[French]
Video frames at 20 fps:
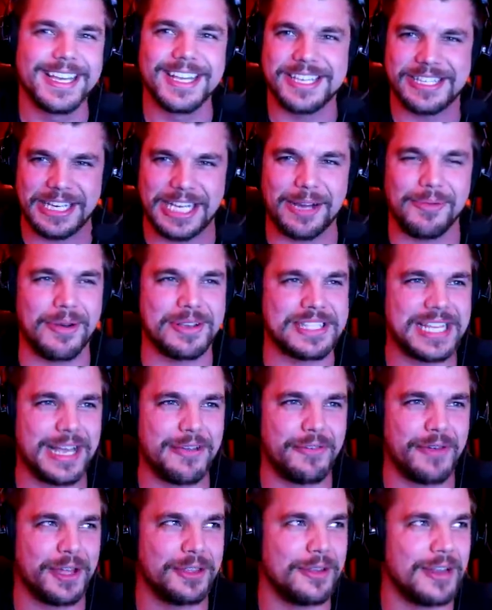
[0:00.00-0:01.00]
j'ai commencé à
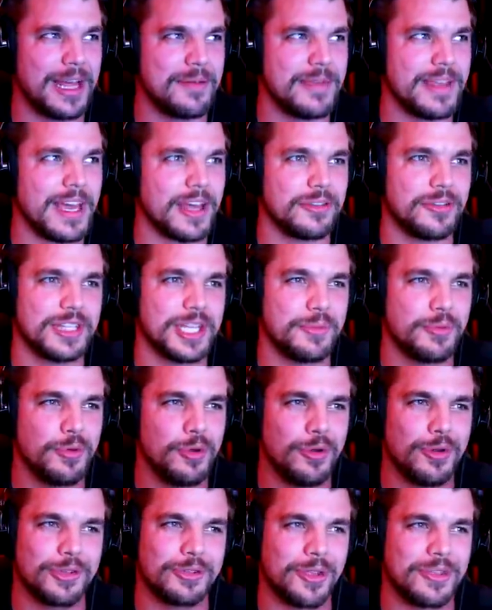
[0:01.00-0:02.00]
faire de la merde au
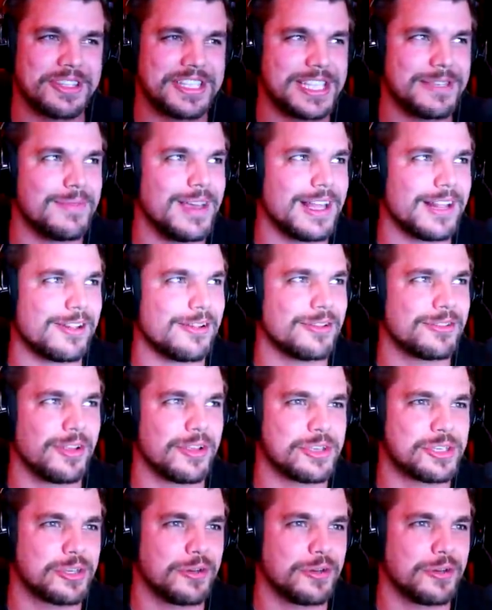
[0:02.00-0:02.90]
début, le temps de s'y mettre, le temps de